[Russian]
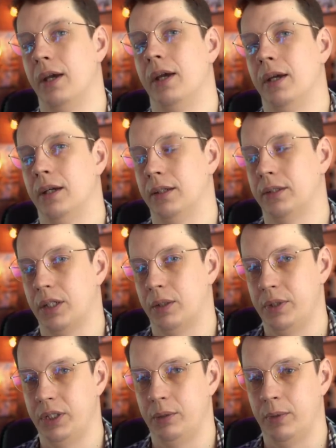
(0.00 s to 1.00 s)
э,
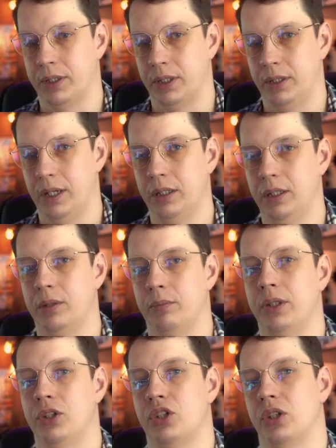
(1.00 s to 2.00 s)
тормозит база данных, мы
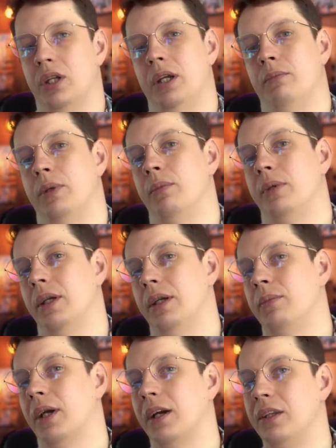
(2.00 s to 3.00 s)
начинаем применять
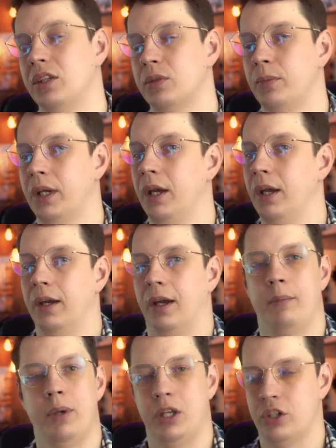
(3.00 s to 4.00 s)
механизмы,
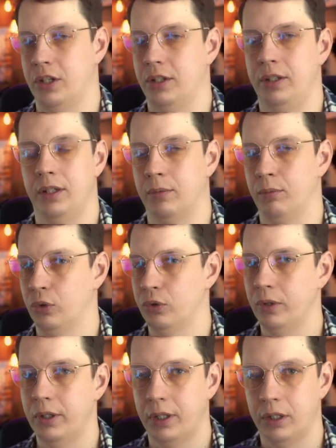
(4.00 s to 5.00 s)
опять же, не к
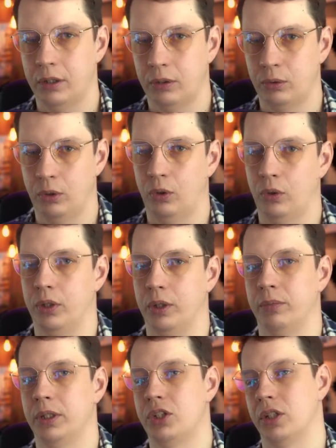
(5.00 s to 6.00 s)
модульной архитектуре уходим,
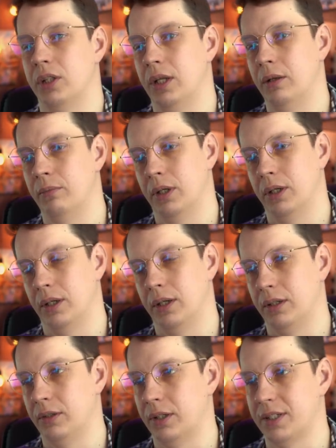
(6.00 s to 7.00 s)
мы начинаем
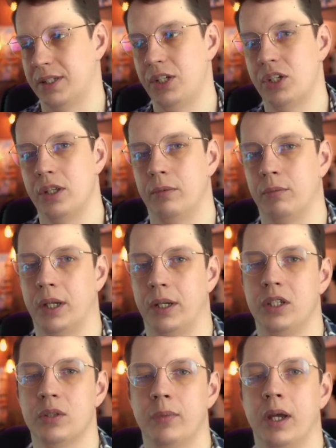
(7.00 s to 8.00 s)
э, различные
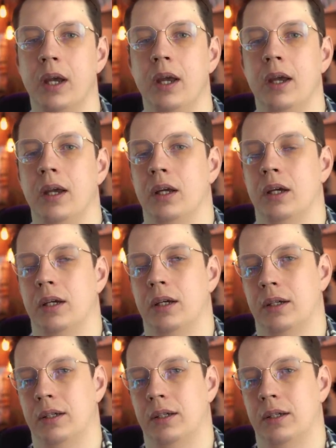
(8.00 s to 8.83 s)
механизмы э,